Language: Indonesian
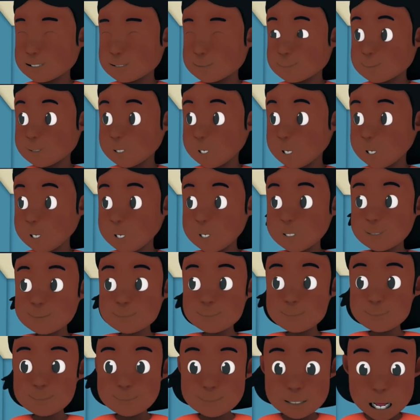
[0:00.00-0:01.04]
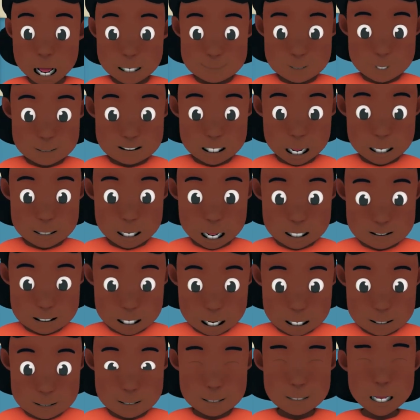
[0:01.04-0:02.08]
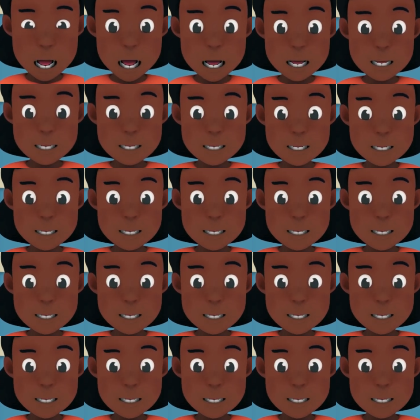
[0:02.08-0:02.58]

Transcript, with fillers: pintu. Kamu tidak dengar, kah?